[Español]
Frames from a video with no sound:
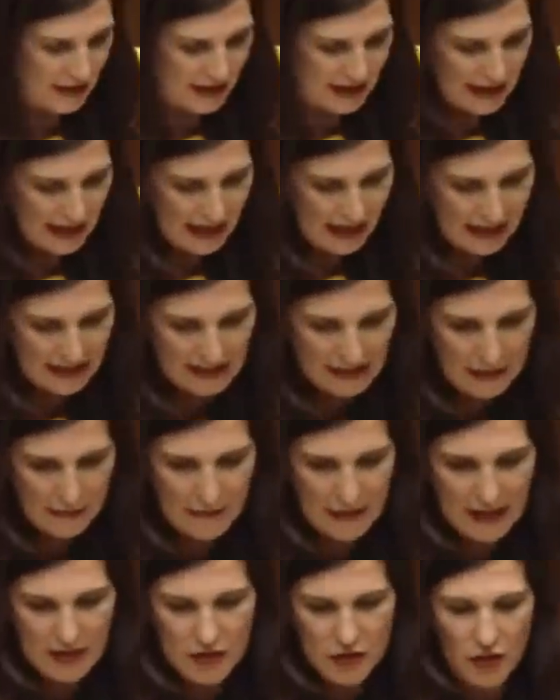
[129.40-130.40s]
las
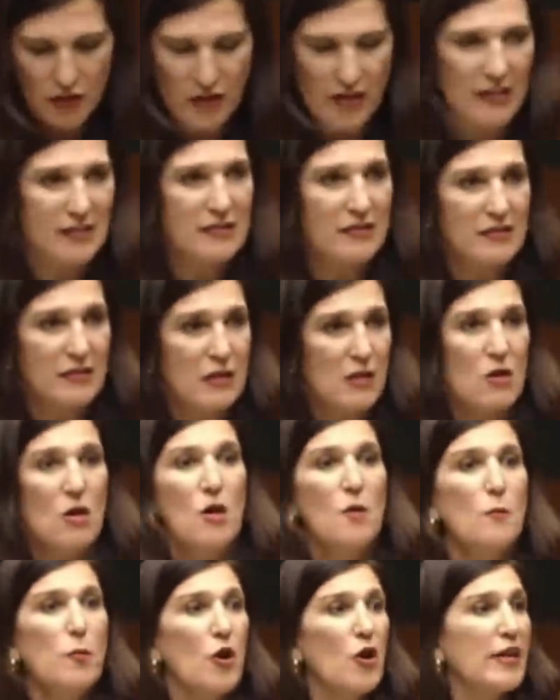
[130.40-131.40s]
inversiones?
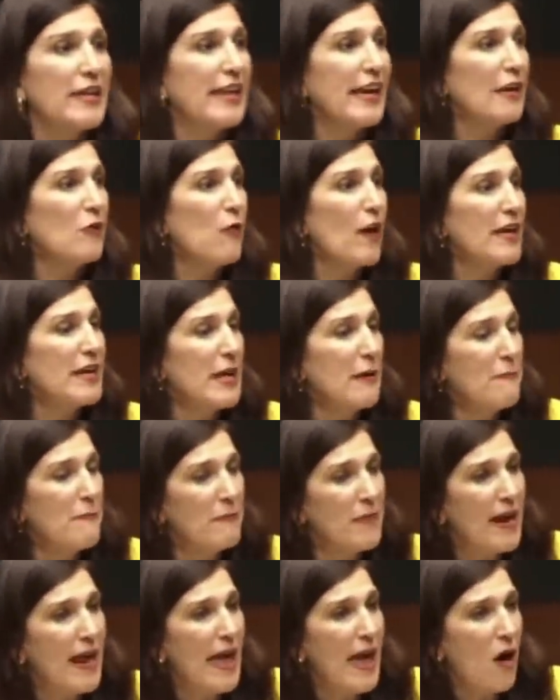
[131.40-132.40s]
¿Por qué no hay
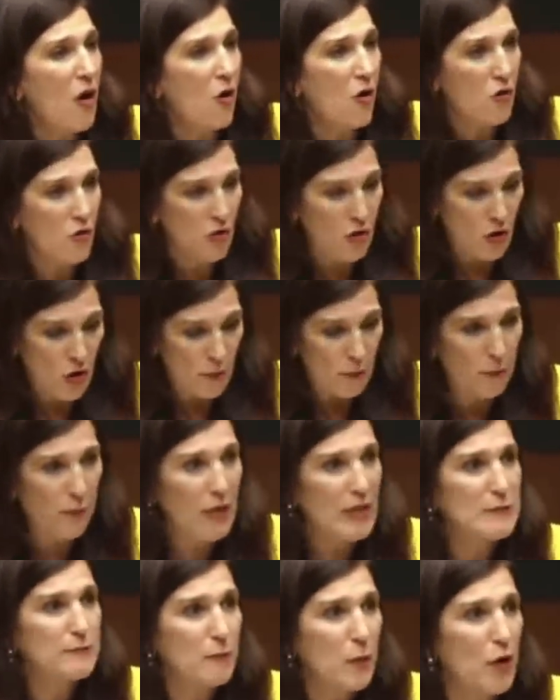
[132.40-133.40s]
empleo?
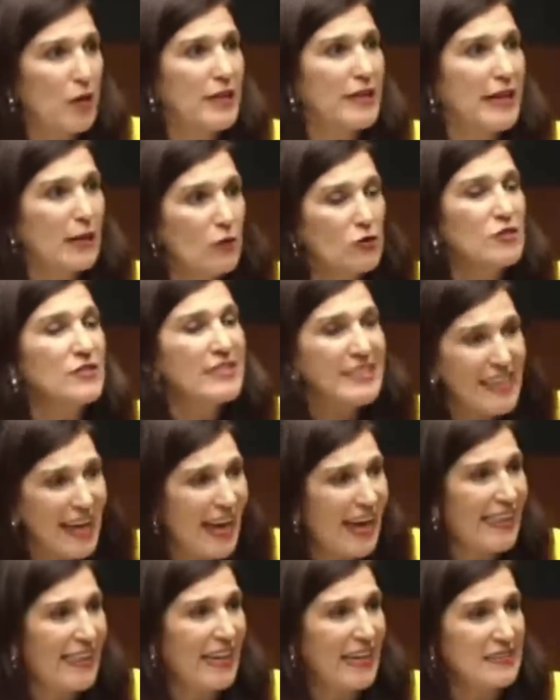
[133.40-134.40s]
Pues porque
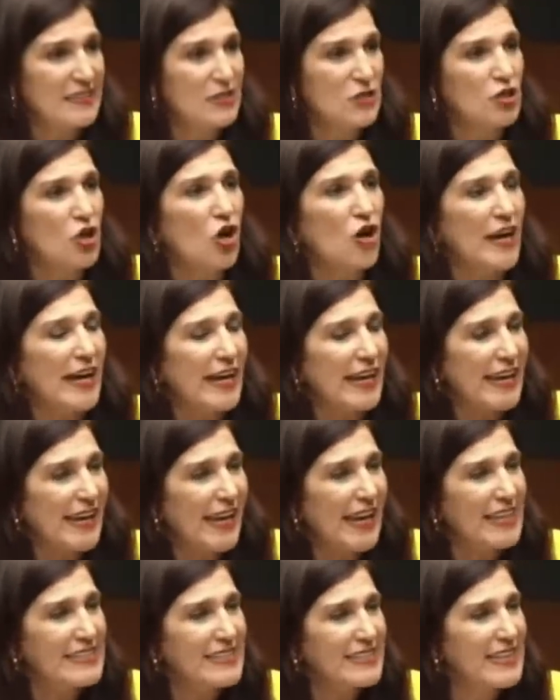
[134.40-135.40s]
ustedes no
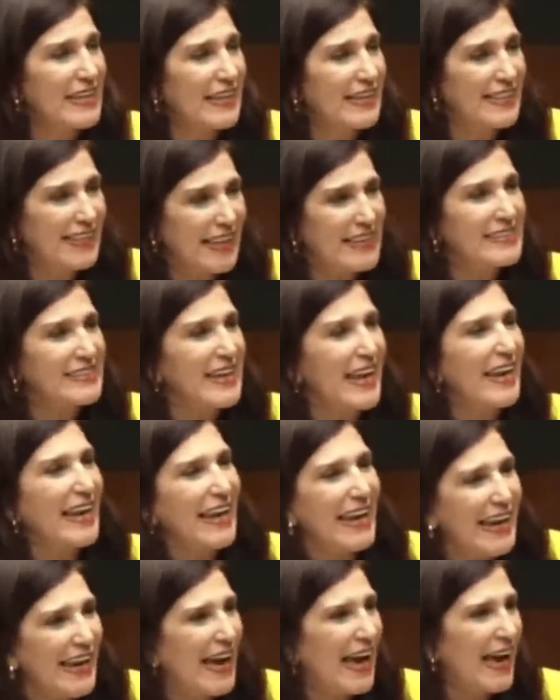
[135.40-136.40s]
generan certeza
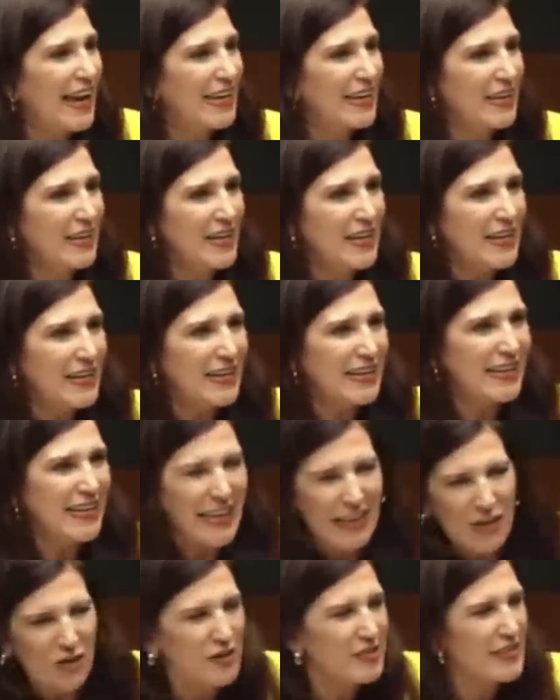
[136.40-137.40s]
legal. ¿Qué
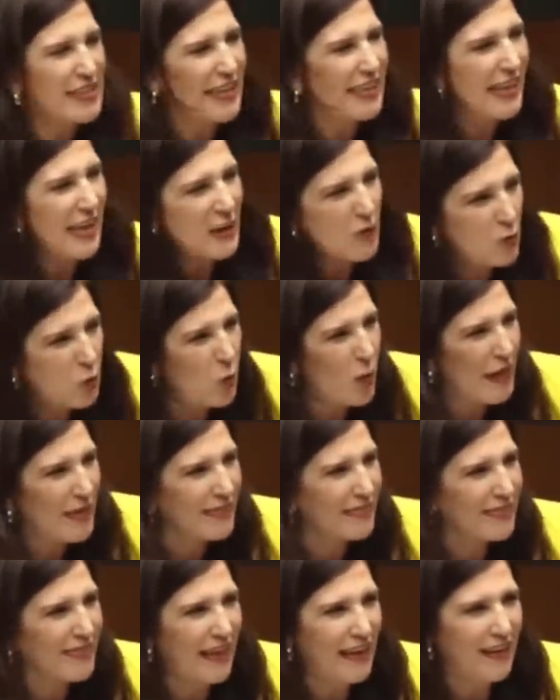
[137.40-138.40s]
no se dan
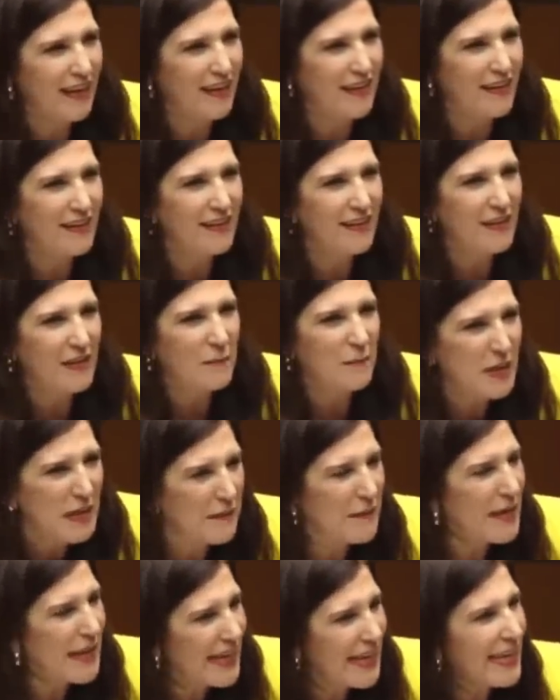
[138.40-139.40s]
cuenta?
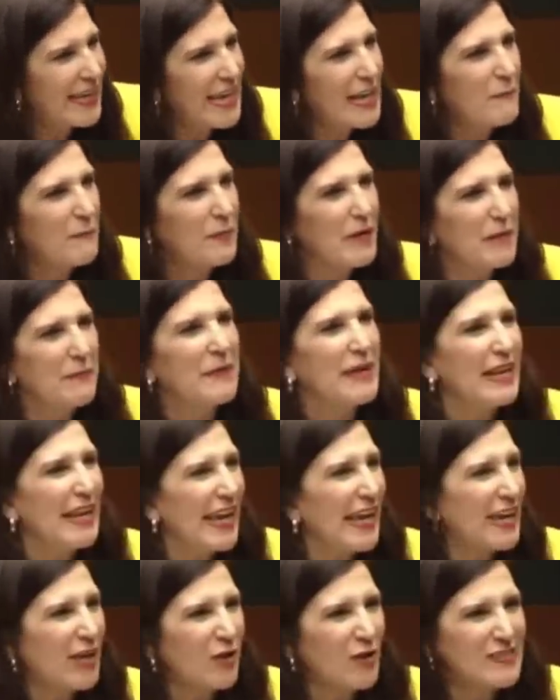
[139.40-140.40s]
Viven en el
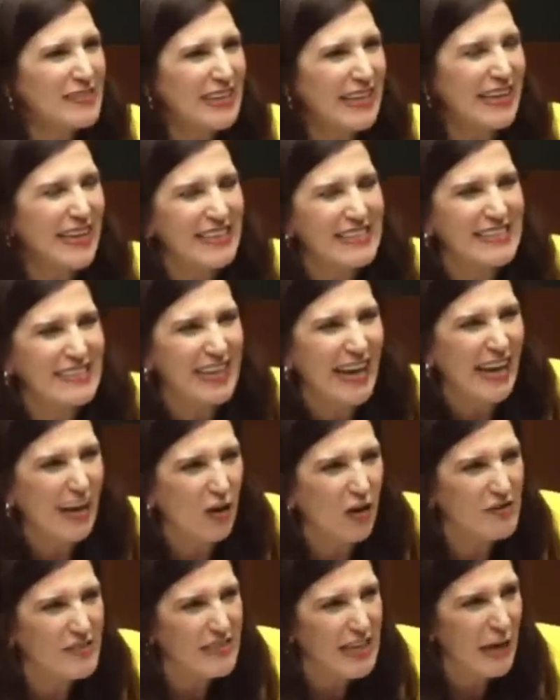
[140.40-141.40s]
privilegio, están
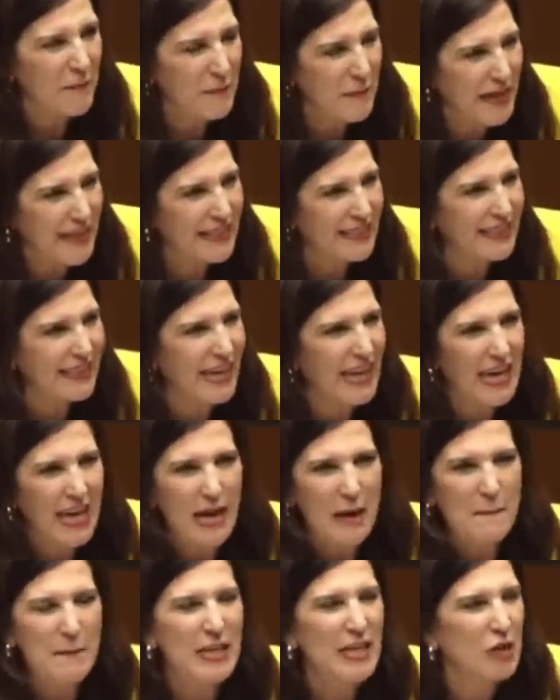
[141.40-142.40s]
asquerosamente
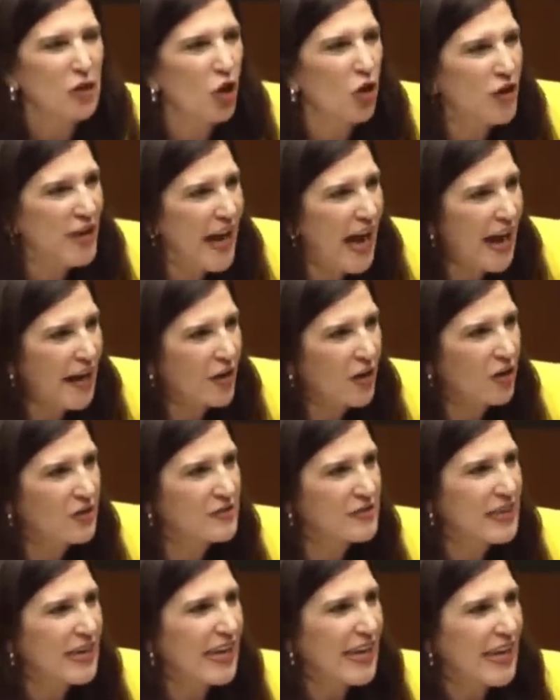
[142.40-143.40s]

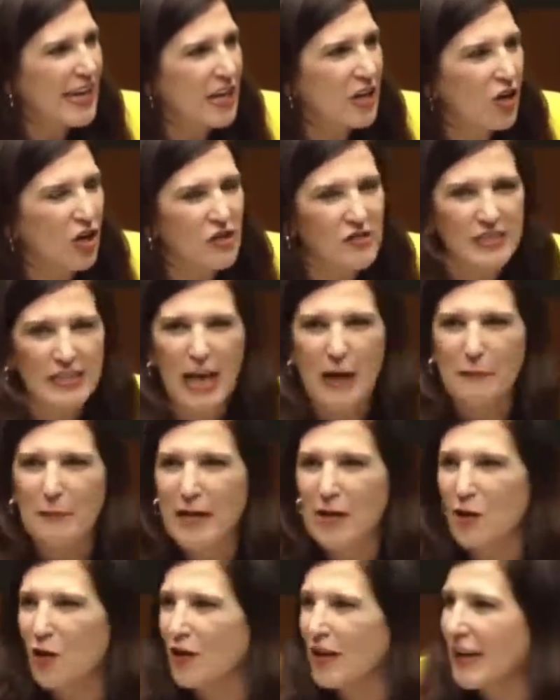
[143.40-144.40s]
millonarios y no
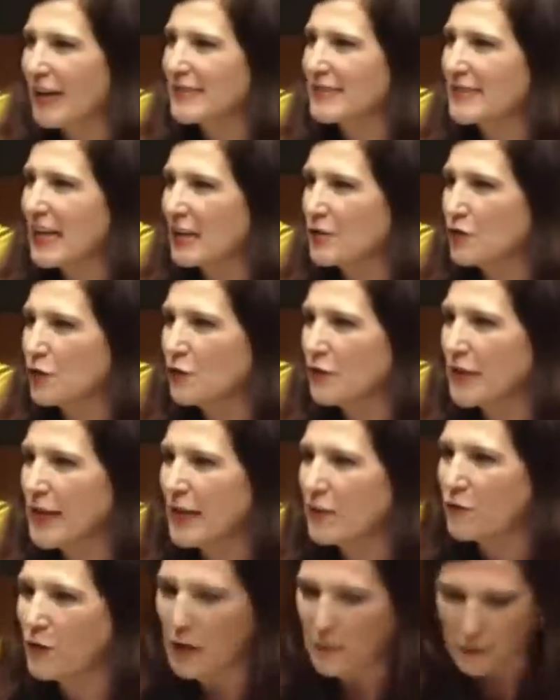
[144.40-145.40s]
saben lo que está
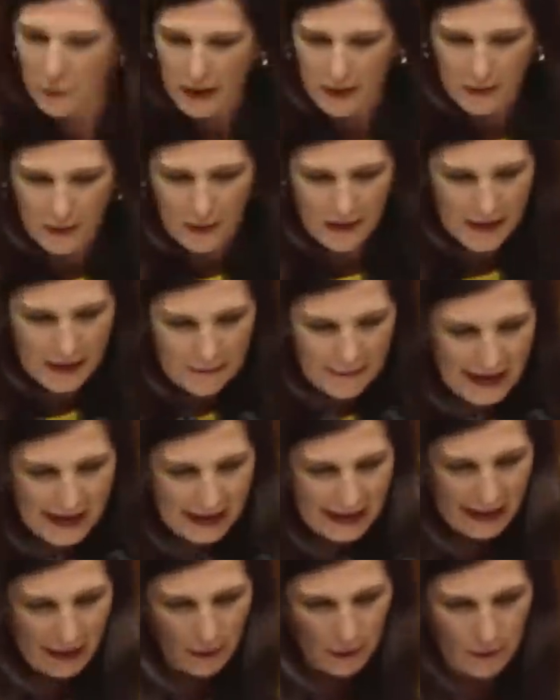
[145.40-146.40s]
sufriendo el pueblo de
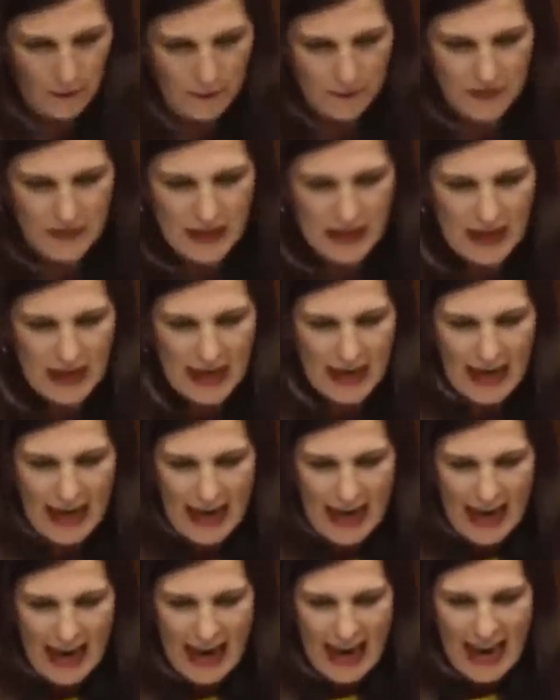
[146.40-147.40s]
México.
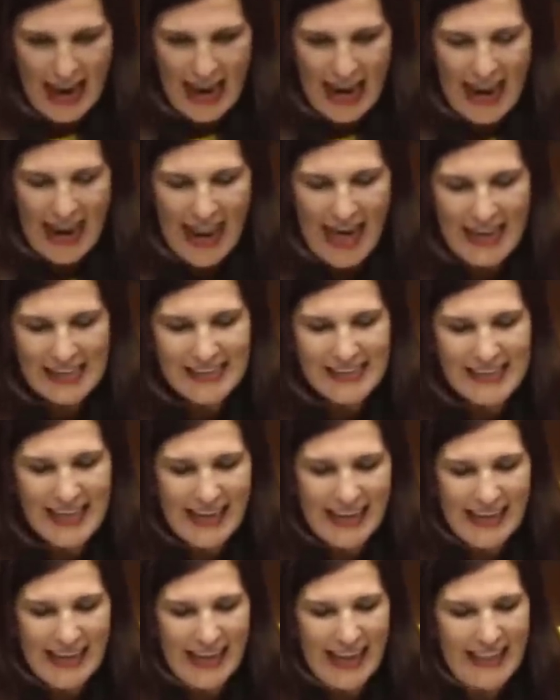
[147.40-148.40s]
La
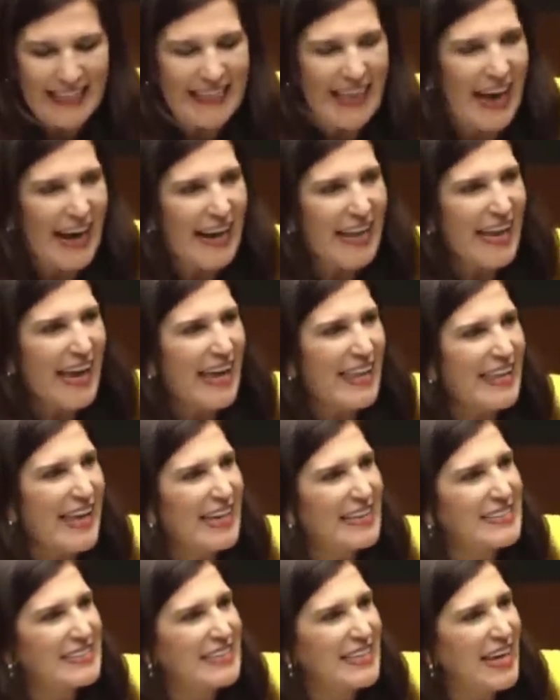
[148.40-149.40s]
Secretaría de
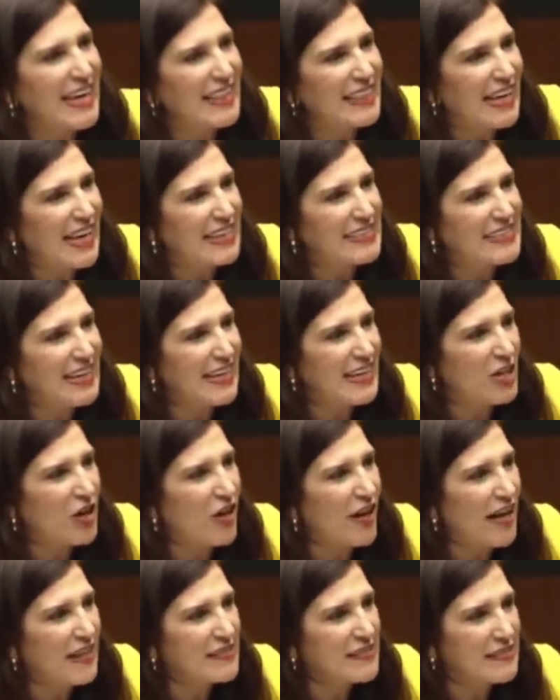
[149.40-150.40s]
Hacienda,
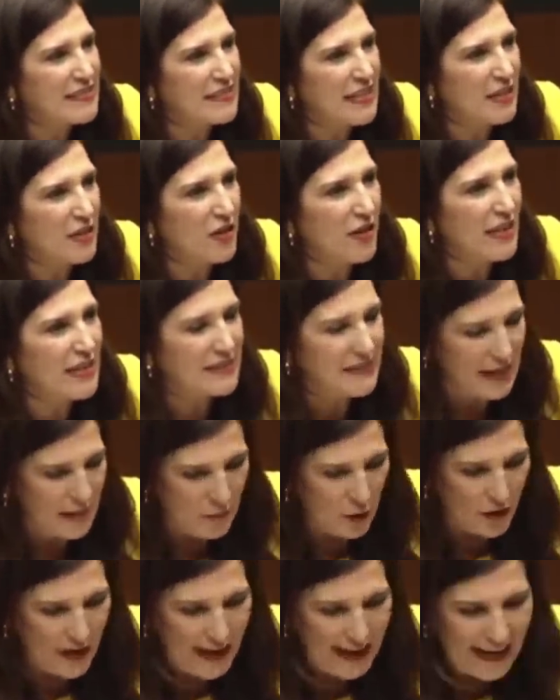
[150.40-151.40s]
señoras y señores de
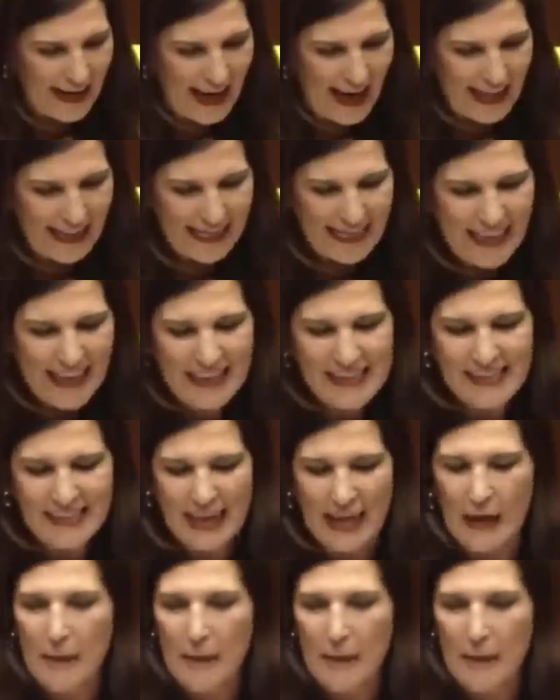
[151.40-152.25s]
Morena, dice